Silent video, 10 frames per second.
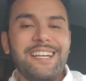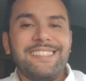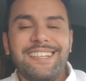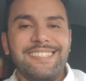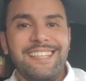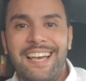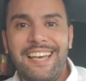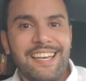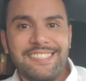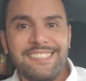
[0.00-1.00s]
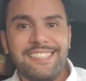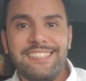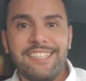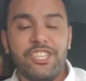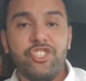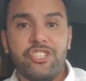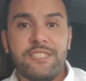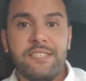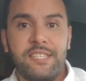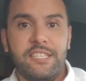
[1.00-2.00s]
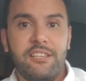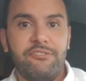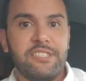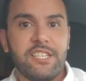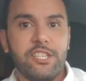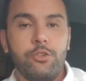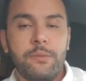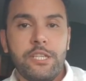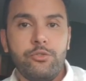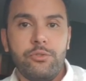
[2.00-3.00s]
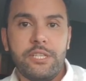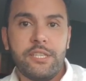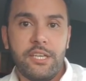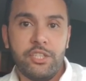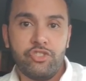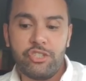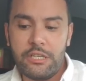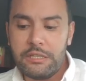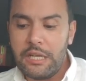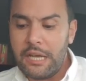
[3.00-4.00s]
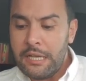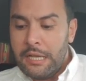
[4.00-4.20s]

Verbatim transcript: أيضا عادي إجازة عيد الفطر يوم الثلاثاء إن شاء الله